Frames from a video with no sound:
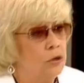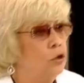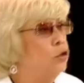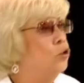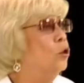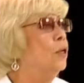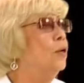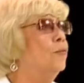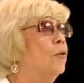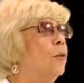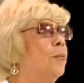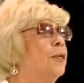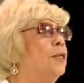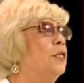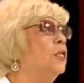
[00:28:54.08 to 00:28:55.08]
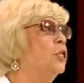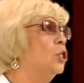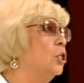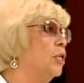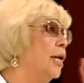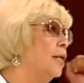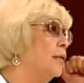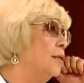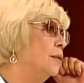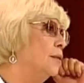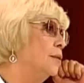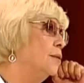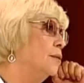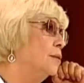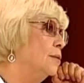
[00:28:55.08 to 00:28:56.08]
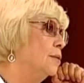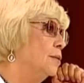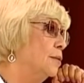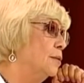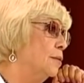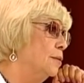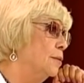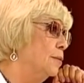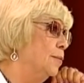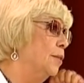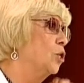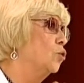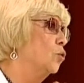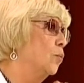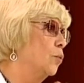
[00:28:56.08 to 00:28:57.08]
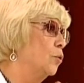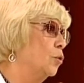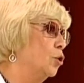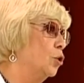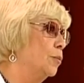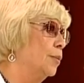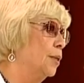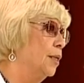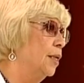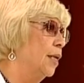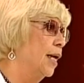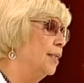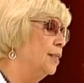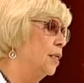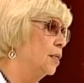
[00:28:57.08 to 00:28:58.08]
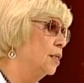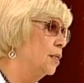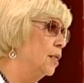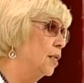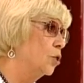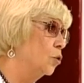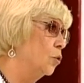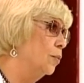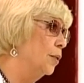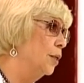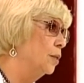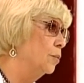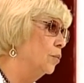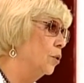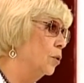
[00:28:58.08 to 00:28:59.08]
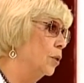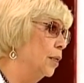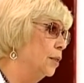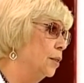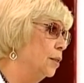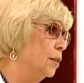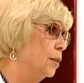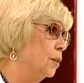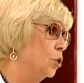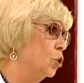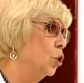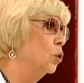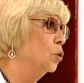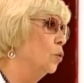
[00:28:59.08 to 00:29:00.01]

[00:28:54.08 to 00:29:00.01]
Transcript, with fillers: Но его поддержал, между прочим, отец нашего Баленброка, Джон